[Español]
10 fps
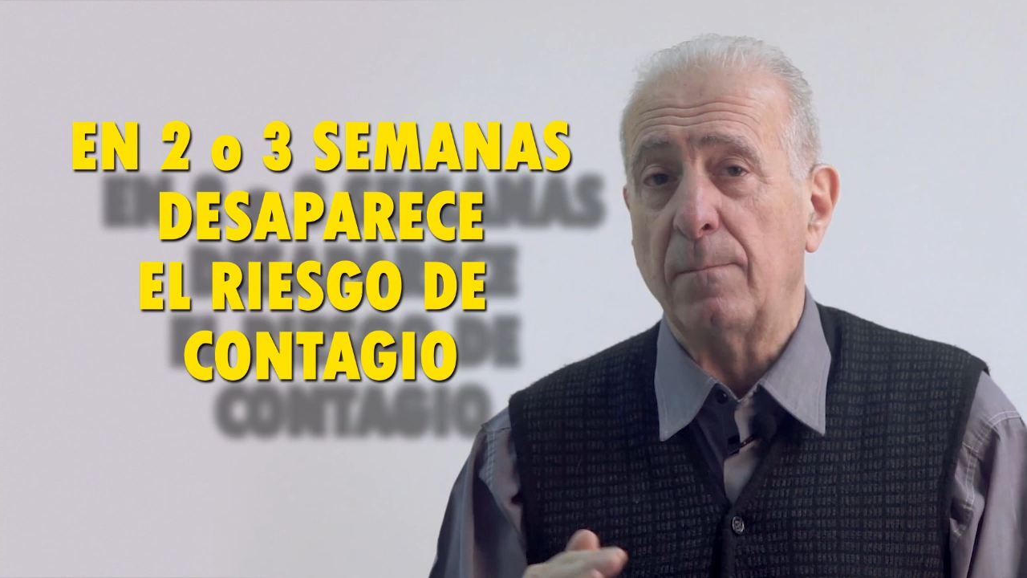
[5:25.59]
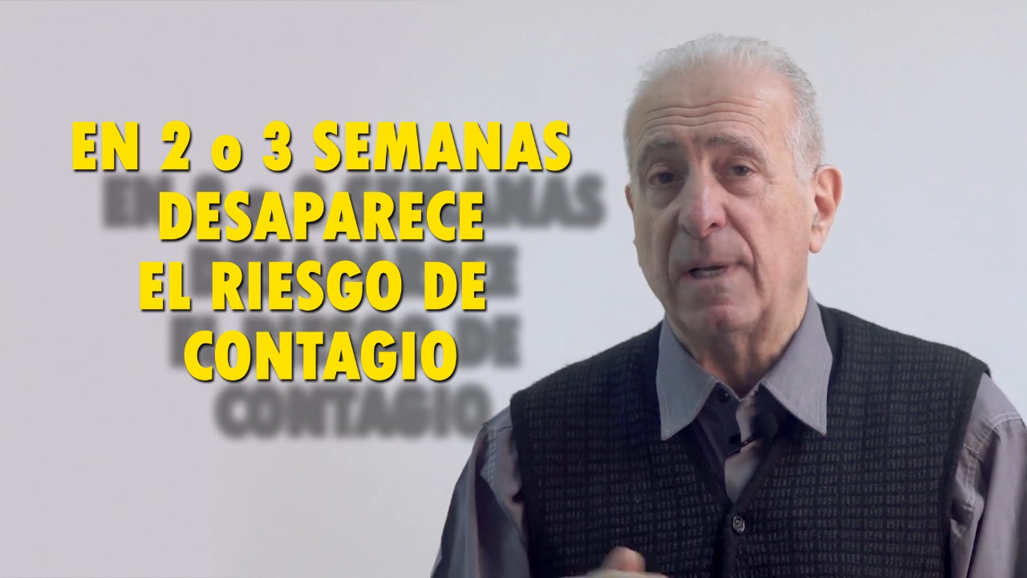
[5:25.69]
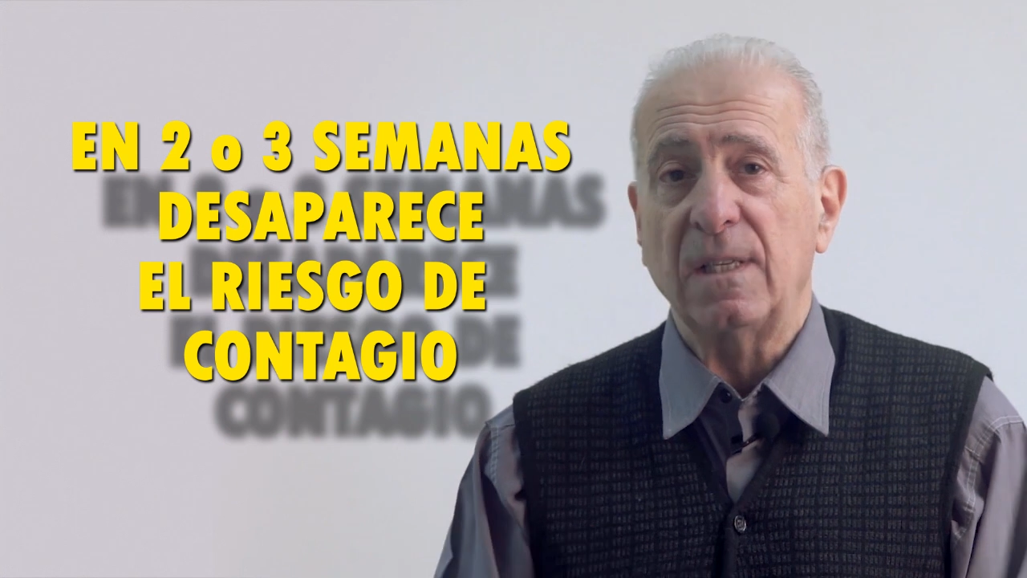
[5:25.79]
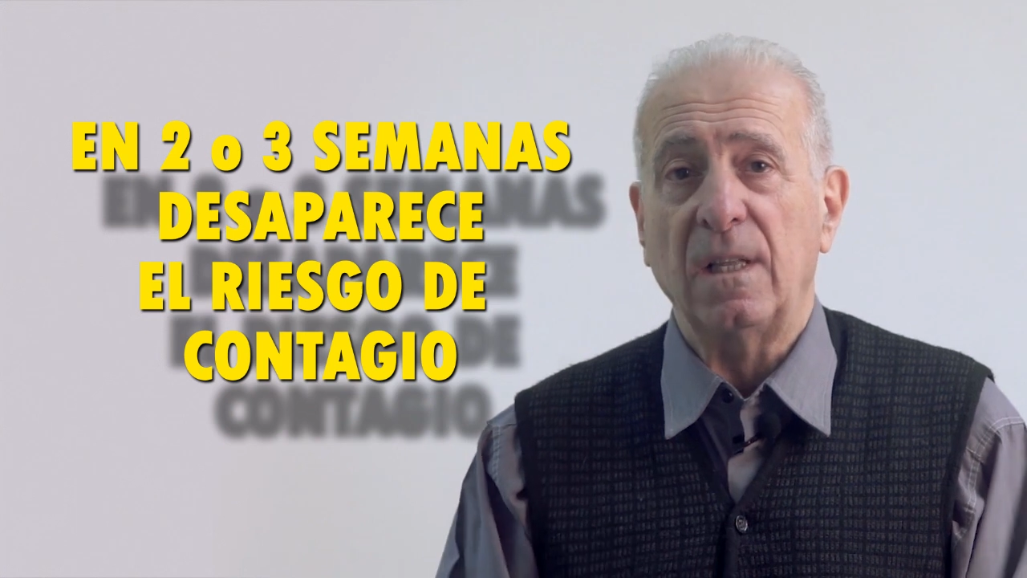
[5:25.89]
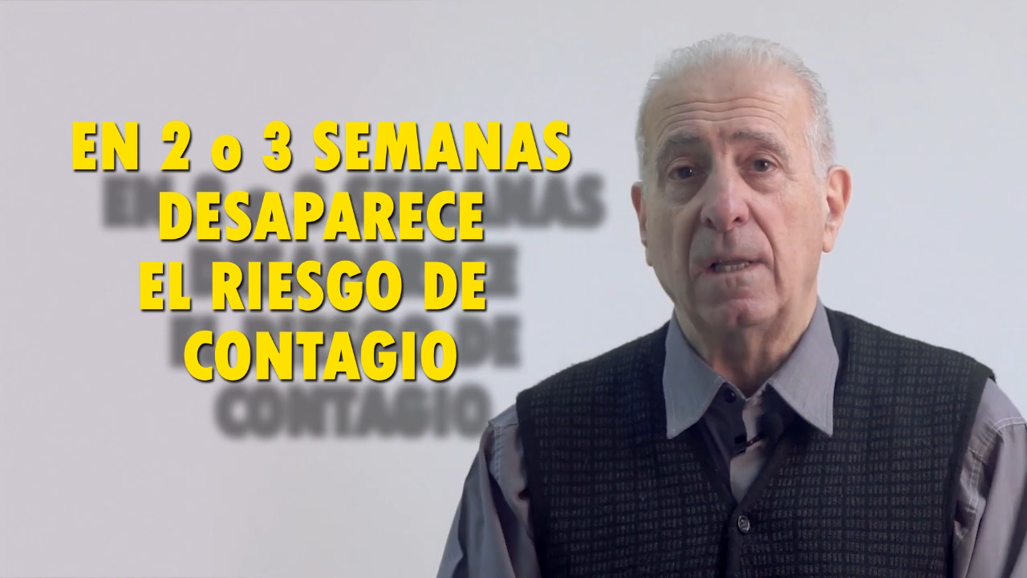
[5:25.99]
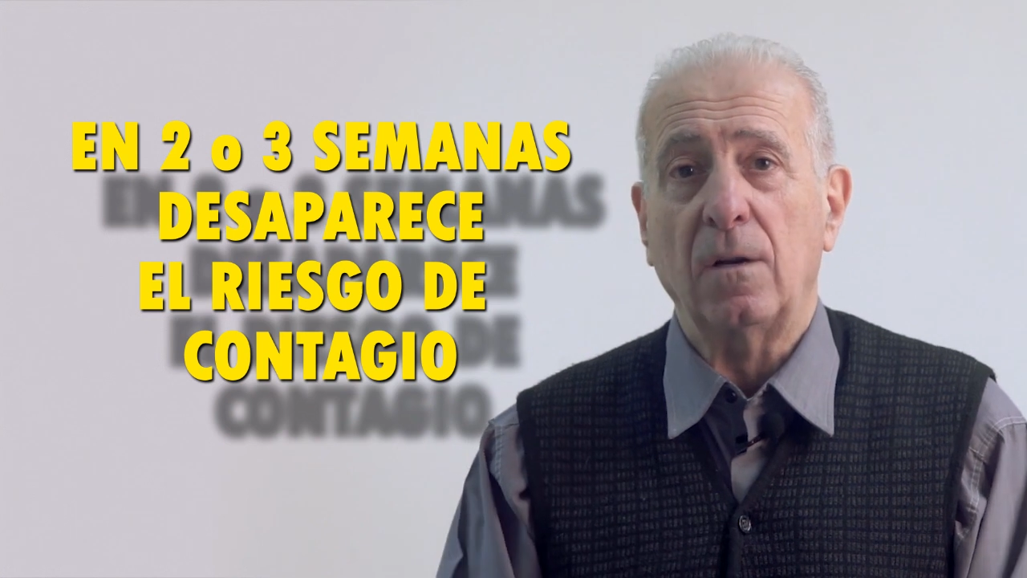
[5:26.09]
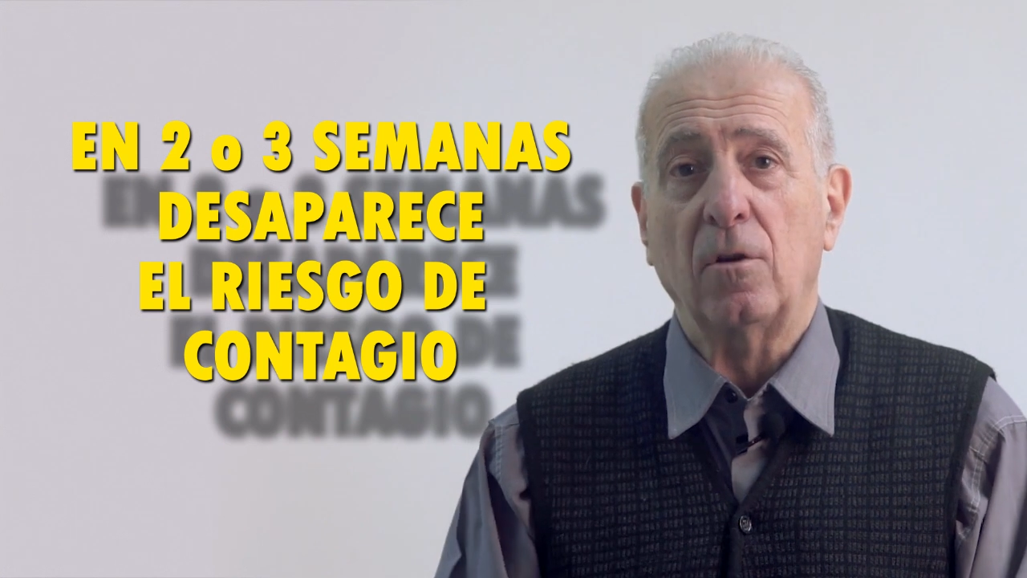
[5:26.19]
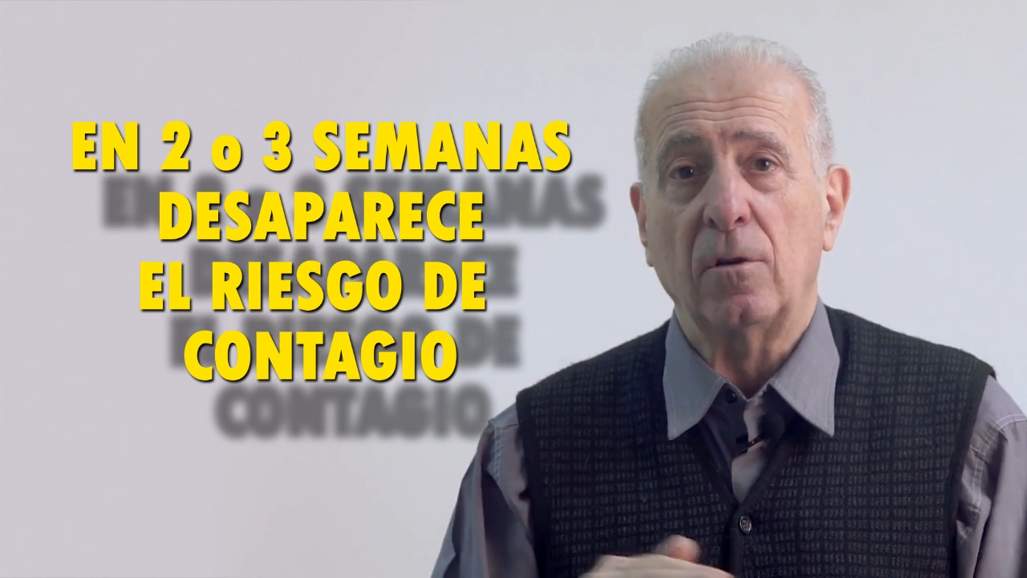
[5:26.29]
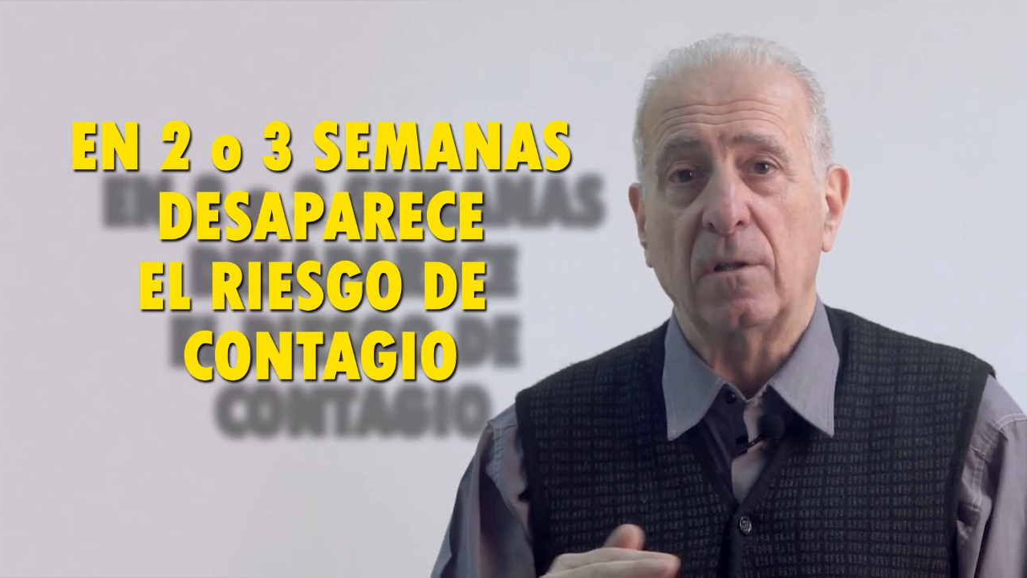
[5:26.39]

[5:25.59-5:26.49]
ya el paciente no